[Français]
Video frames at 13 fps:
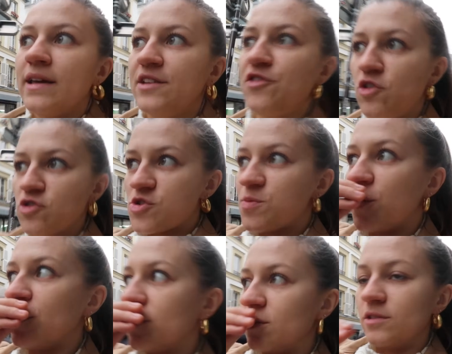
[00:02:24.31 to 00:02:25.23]
Et
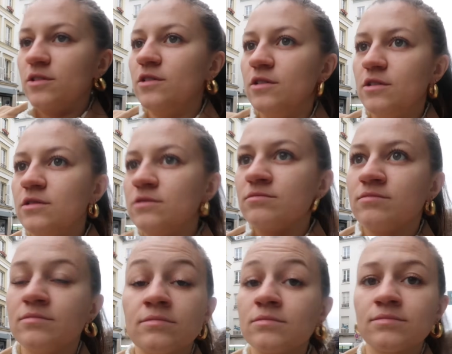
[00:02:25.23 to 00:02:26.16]
franchement, euh,
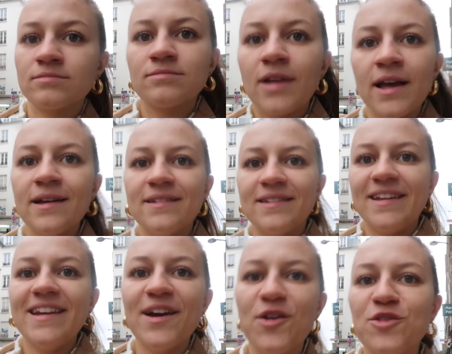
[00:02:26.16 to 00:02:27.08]

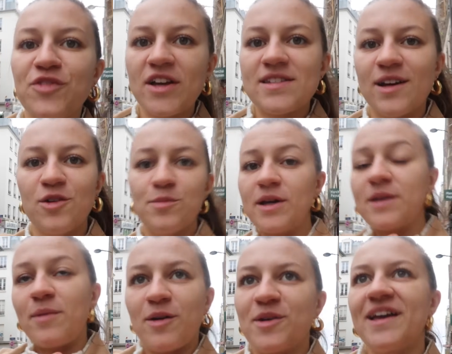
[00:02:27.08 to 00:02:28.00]
délire en de faire ça. Le
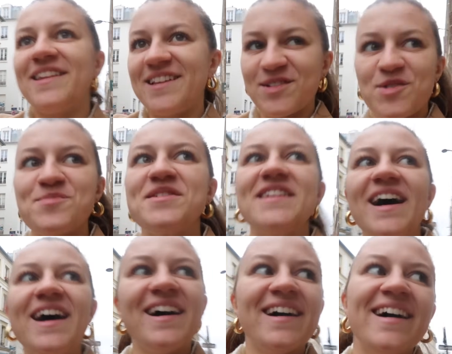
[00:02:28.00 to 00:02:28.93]
mec m'a regardé trop
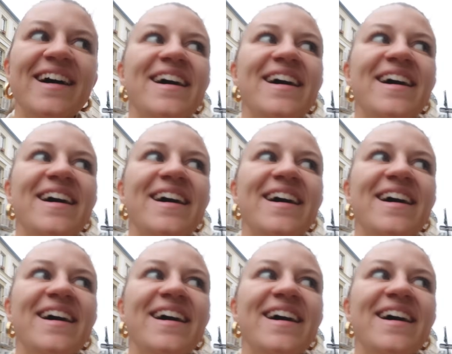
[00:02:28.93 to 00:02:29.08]
bizarre.